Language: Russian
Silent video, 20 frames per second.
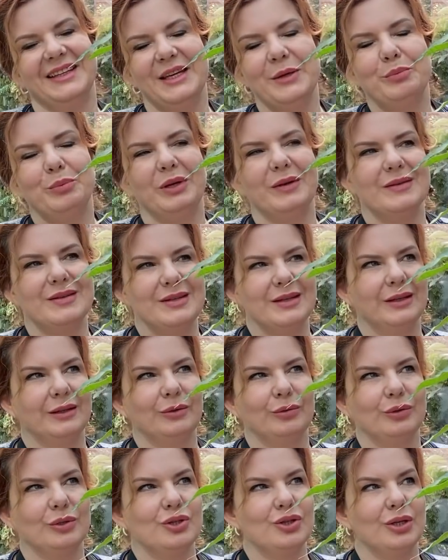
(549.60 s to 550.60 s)
и привезти
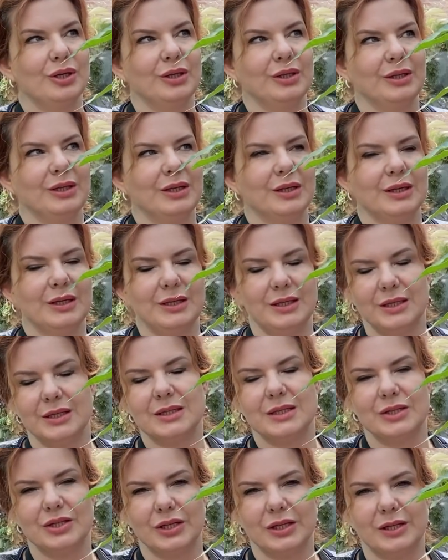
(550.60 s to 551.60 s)
оттуда черенки, найти
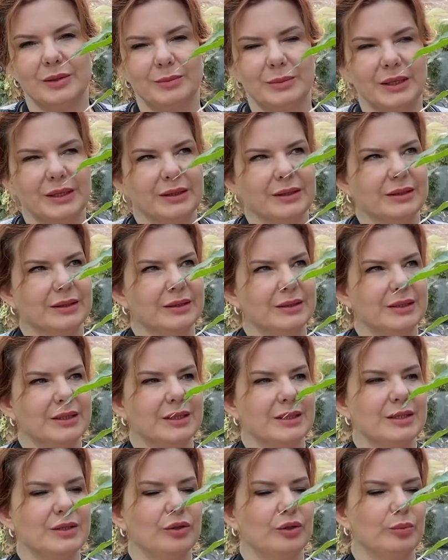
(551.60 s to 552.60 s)
сначала манго, где
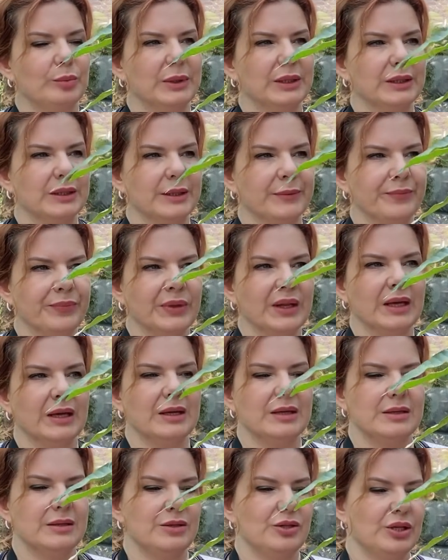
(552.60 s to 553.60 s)
растет манго.
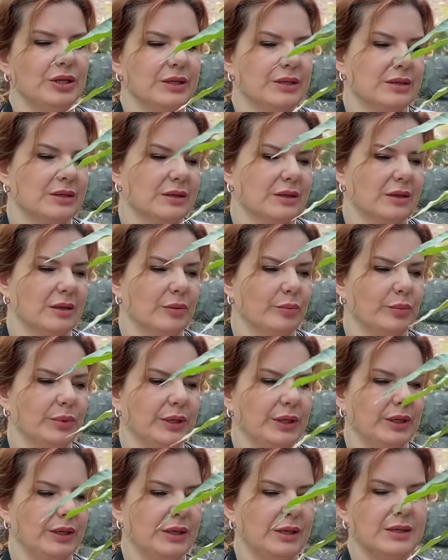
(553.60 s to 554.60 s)
Сейчас как
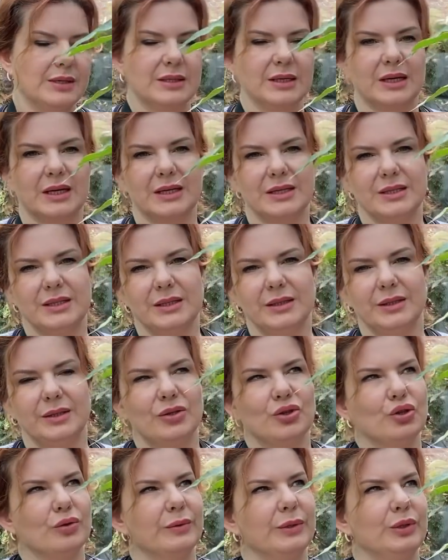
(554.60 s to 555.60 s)
бы из-за карантина
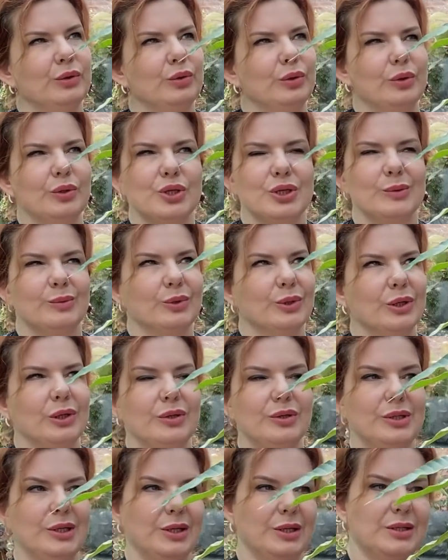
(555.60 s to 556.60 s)
дешевые туры, очень много
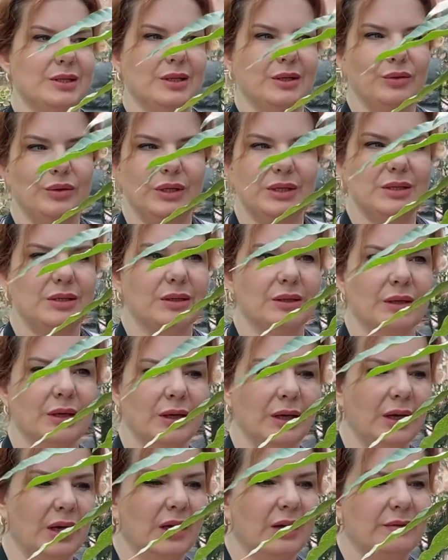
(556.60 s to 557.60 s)
людей, я знаю, ездят
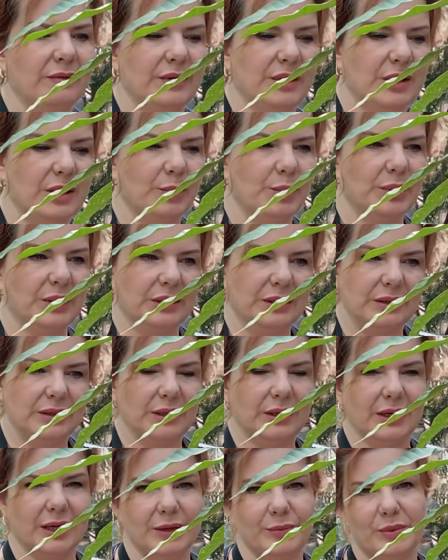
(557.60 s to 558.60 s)
в Египет
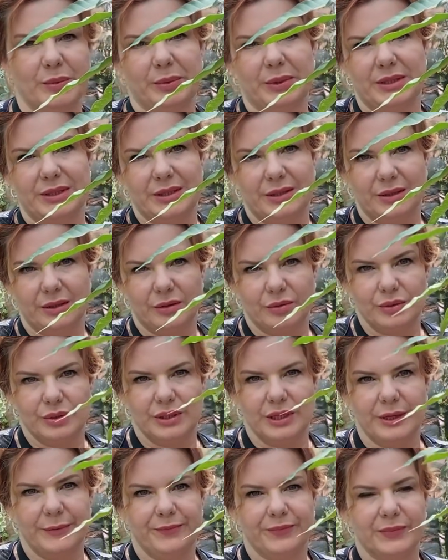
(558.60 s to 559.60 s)
отдыхать. Попросите
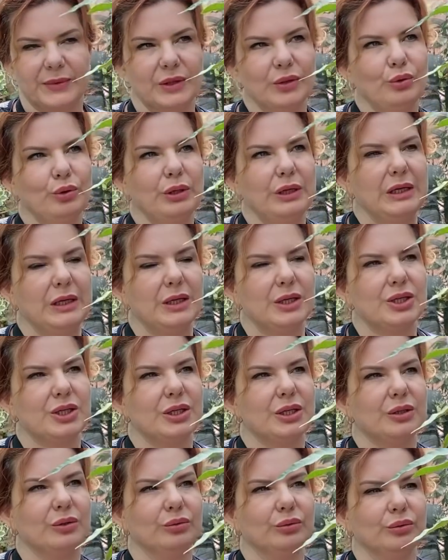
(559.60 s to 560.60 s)
друзей, ну или
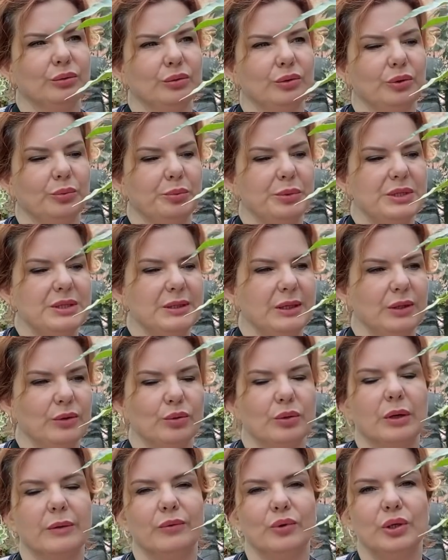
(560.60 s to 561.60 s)
же у любителей, у
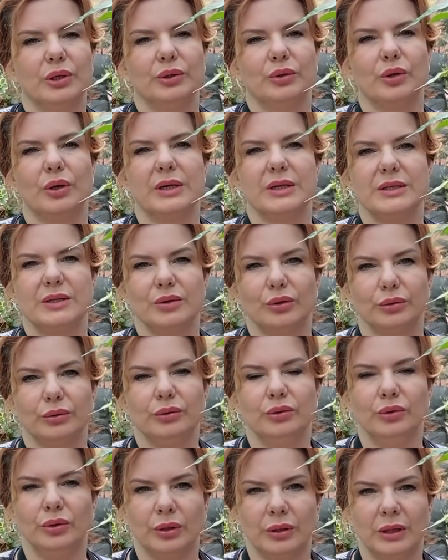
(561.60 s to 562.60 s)
кого оно растет.
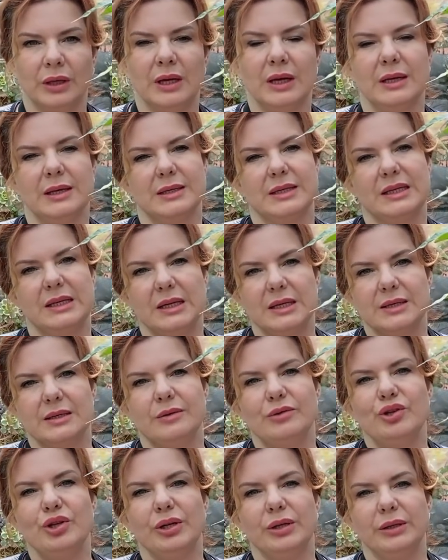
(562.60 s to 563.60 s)
Но срезать
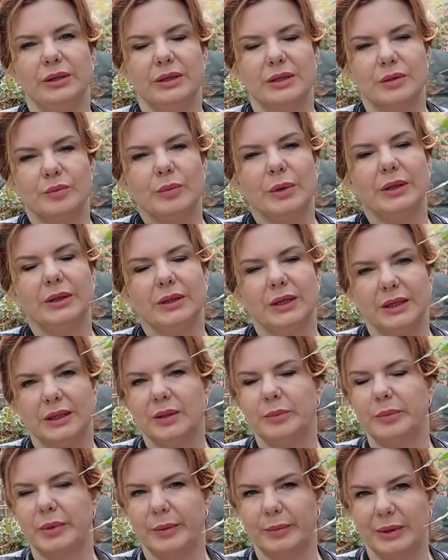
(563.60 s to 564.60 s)
черенки с манго – это
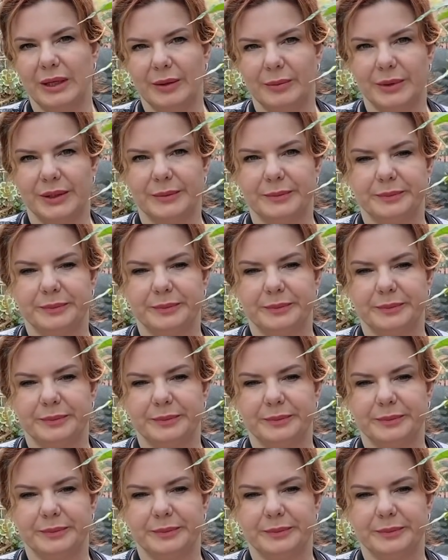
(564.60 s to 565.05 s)
проблема.